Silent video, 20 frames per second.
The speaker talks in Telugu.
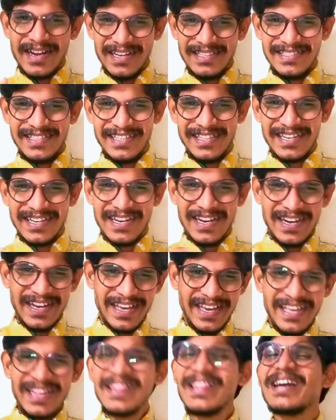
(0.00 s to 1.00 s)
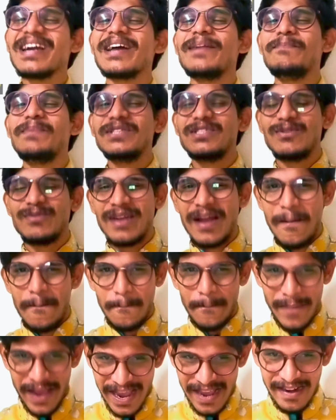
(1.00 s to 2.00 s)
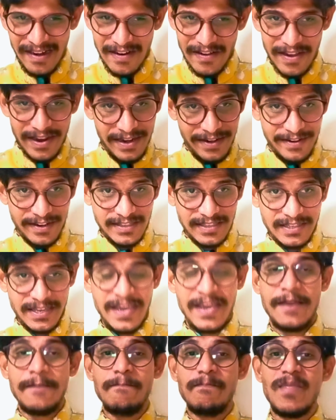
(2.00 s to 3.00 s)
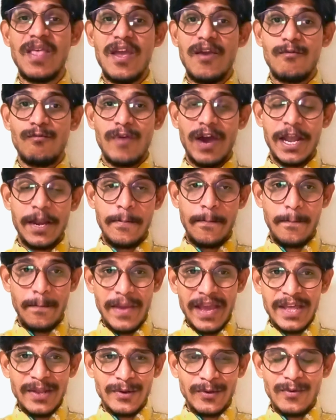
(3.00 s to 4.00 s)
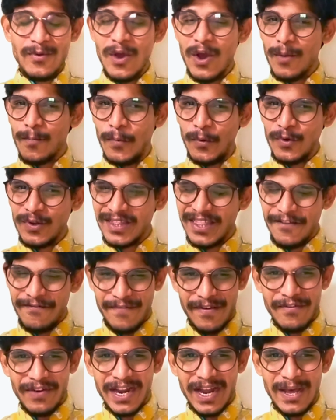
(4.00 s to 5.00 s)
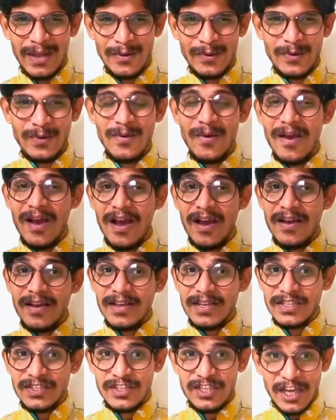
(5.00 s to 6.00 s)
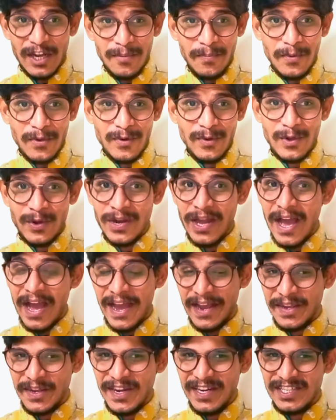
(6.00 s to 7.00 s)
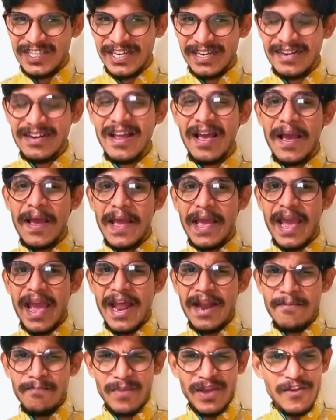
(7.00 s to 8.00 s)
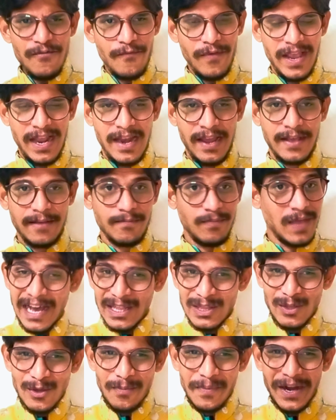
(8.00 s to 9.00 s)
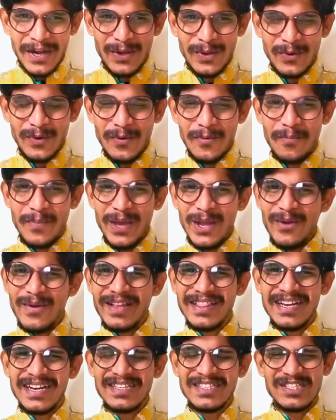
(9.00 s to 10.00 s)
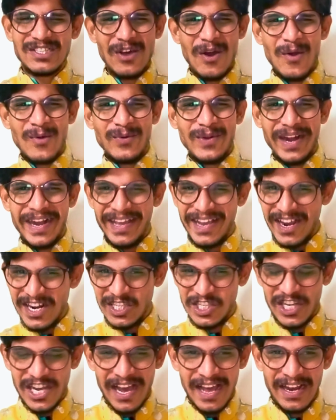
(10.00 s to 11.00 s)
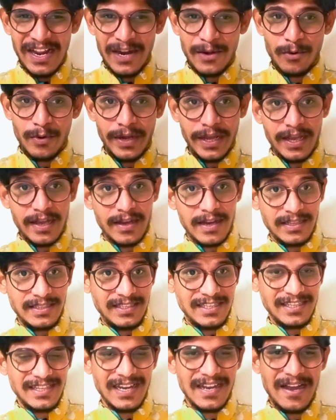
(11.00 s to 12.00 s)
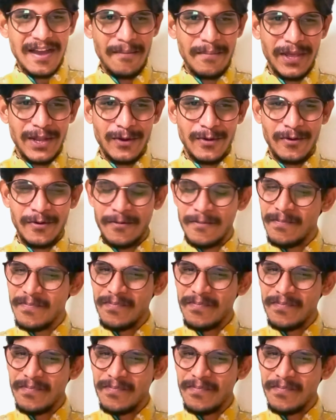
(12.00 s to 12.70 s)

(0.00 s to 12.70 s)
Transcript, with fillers: ఖచ్చితంగా కింద కనిపిస్తున్న మెయిల్ అడ్రస్కి వారి పేరు పూర్తి వివరాలు జరుపుకుంటున్న అకేషన్ అండ్ మీ ఫీలింగ్ దాంతోపాటు మీరు ఏదైనా సాంగ్ డెడికేట్ చేయాలి అనుకుంటే ఖచ్చితంగా మీరు